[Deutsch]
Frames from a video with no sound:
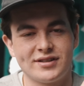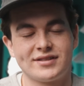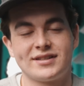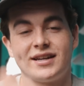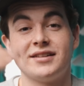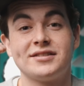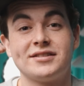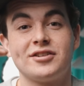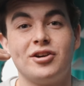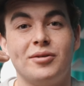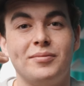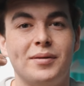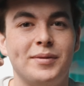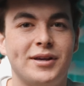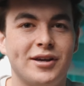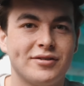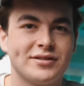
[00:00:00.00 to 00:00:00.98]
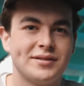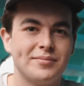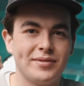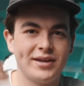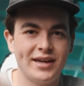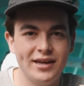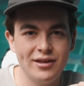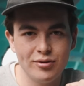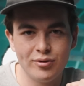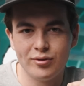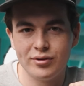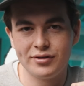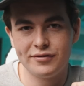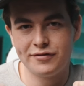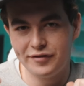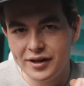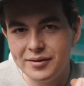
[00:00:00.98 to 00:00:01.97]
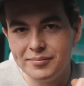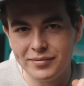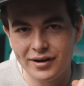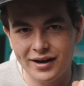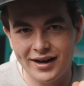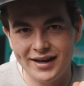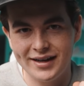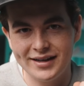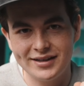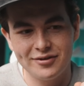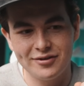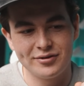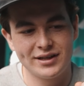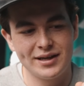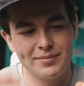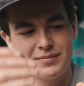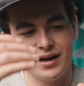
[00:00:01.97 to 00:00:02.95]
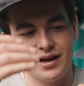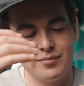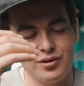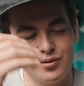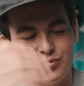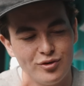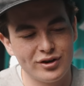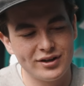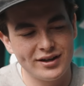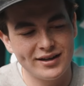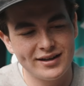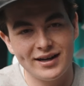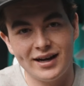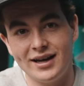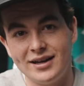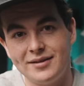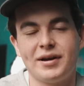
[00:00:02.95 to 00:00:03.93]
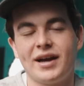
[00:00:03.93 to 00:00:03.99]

Das Ganze kommt nämlich aus dem Kino- und Filmbereich und gibt einem die Möglichkeit,